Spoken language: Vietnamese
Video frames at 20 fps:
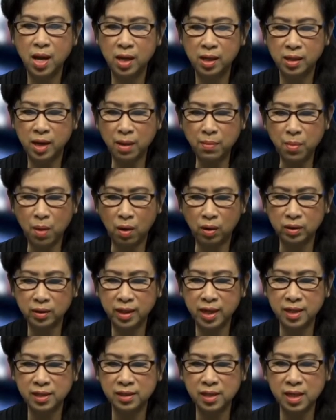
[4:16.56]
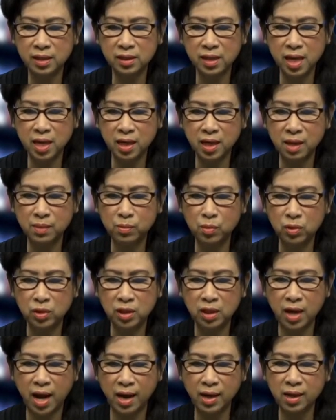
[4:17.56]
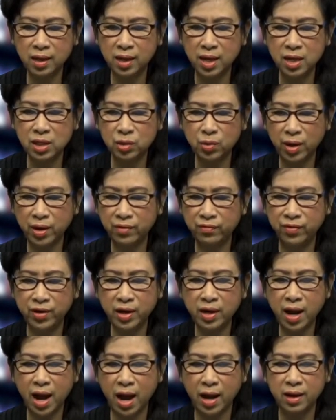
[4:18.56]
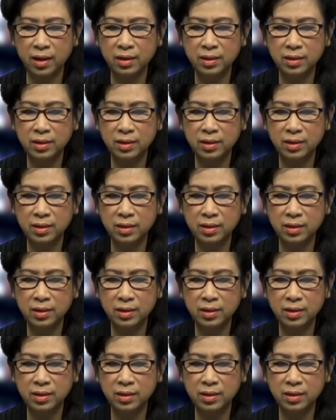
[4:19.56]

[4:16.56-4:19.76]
đã bỏ tiền ra xây cất một dự án kinh doanh vĩ đại